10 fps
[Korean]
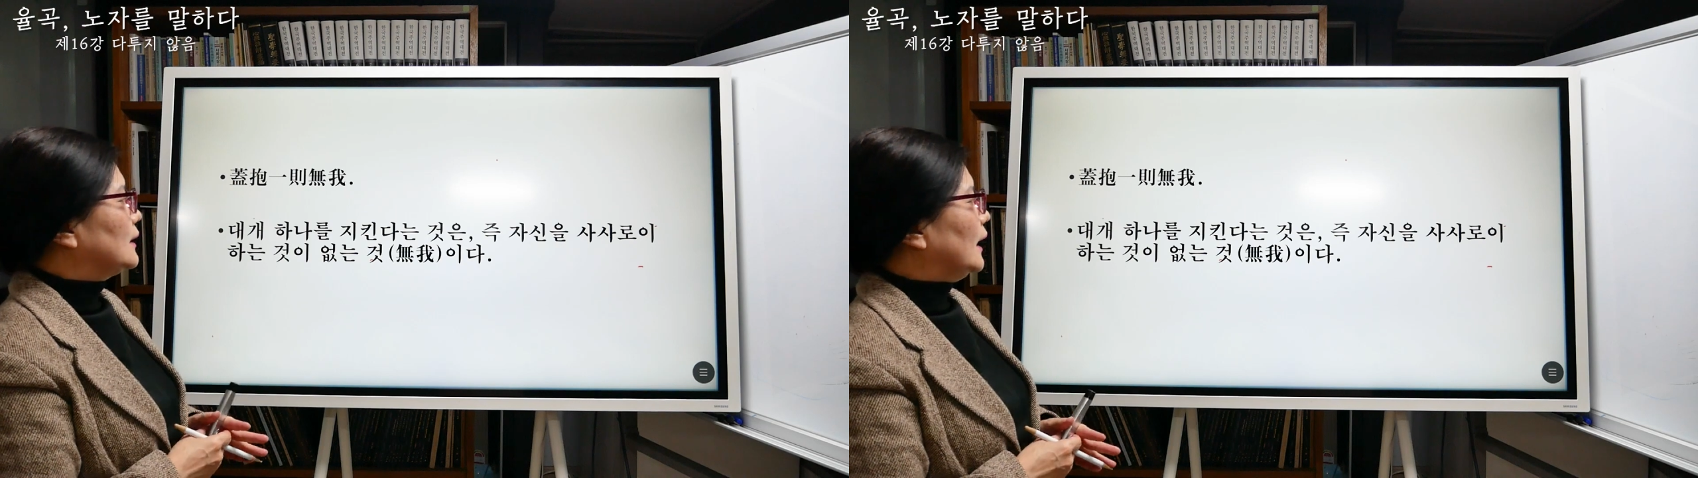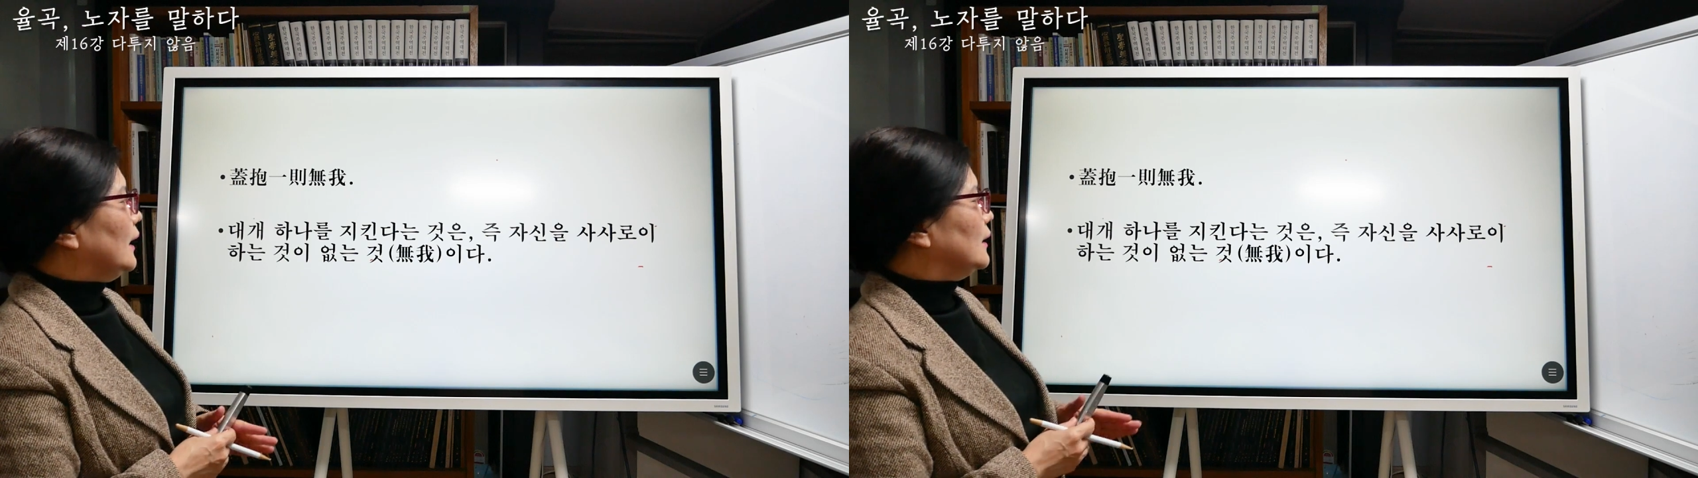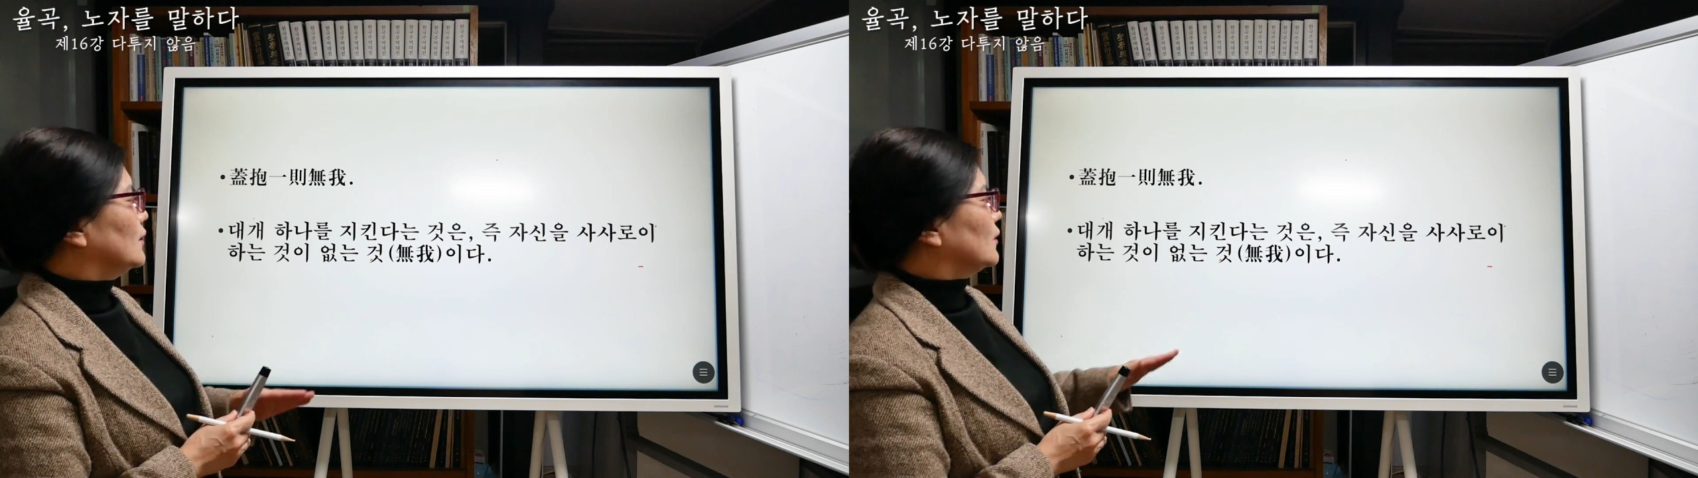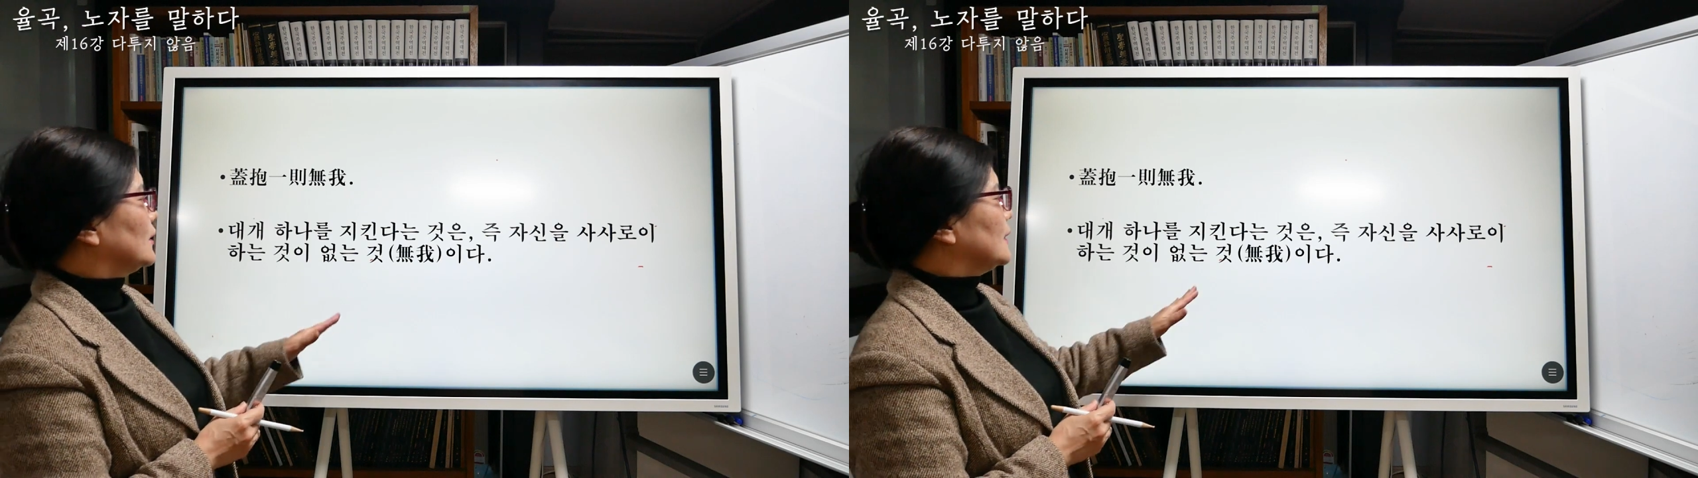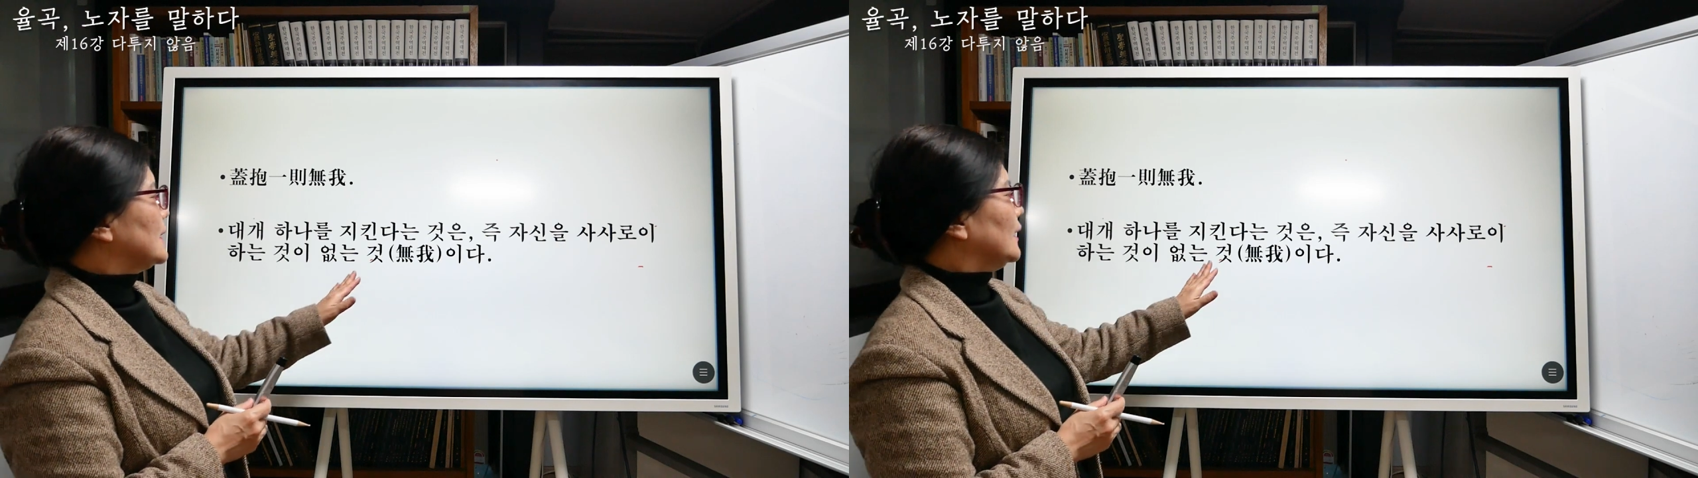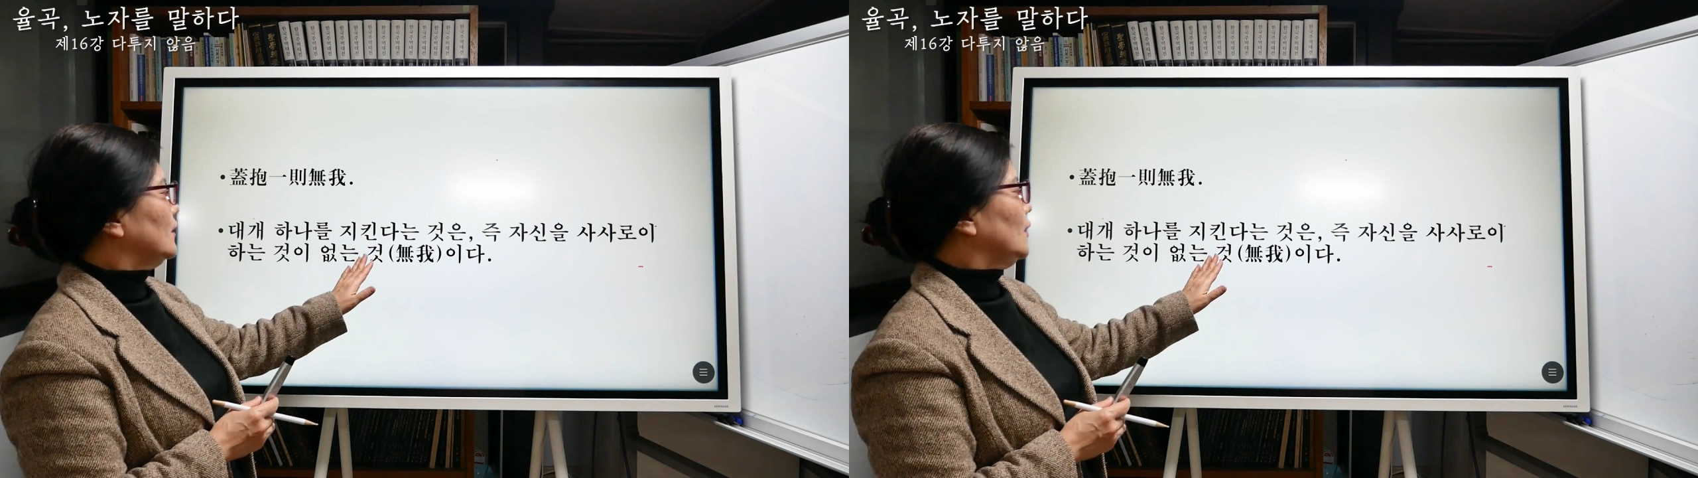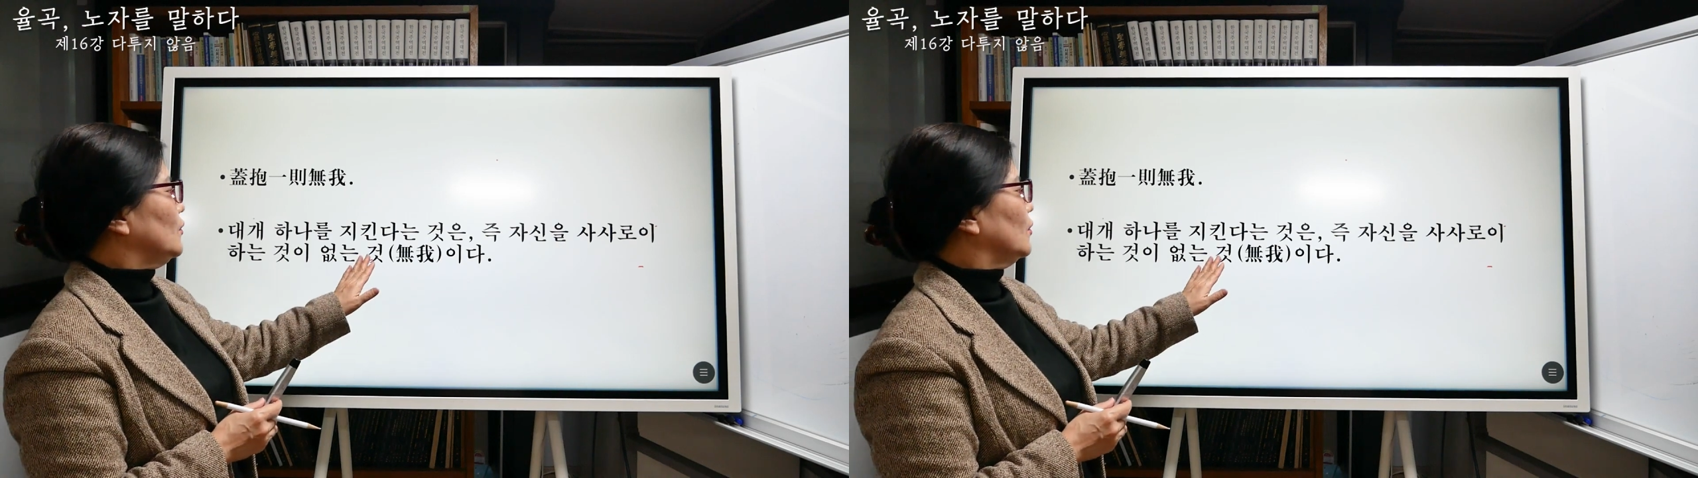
나의 그런 어떤 삿된